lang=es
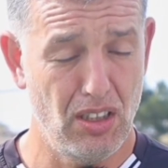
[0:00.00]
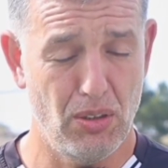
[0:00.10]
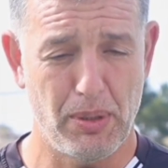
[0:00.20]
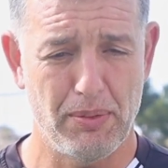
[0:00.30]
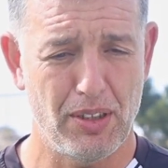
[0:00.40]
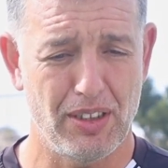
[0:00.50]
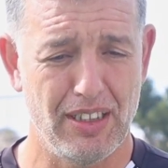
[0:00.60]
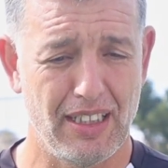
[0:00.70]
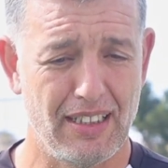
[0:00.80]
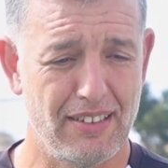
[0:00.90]
Lo primero que
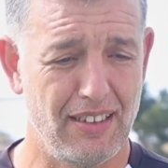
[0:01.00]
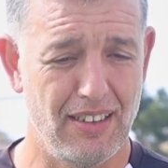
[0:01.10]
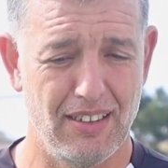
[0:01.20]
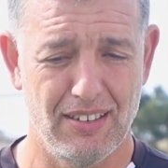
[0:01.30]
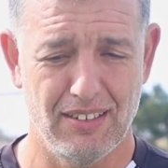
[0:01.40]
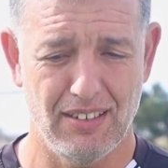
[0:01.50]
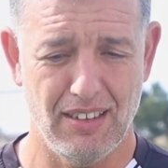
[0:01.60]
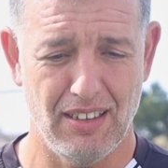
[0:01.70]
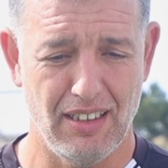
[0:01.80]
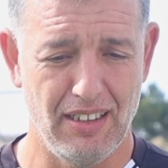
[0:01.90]
tiene que hacer el
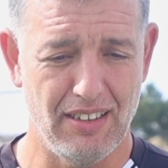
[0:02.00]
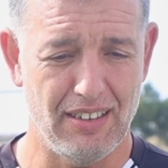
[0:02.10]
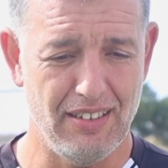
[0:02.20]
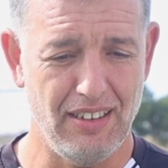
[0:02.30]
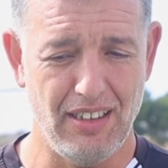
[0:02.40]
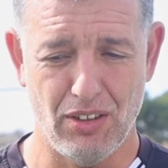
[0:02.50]
eh, Intercity,